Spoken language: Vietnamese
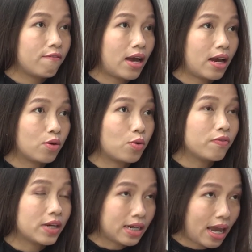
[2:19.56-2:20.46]
và của
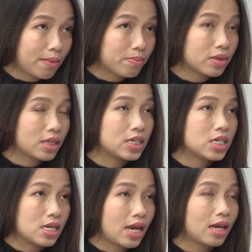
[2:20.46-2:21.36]
Việt Nam thì
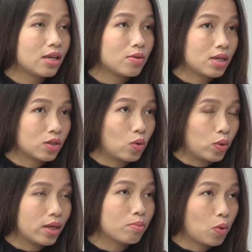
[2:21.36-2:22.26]
trị giá giao dịch của
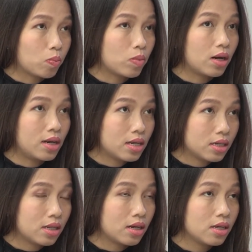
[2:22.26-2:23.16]
danh mục uh, lên
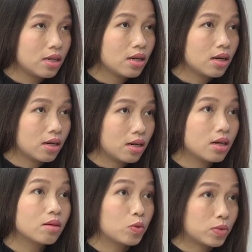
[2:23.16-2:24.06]
tới uh,
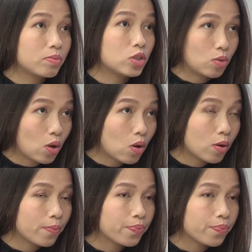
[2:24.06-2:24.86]
hơn 100 triệu đô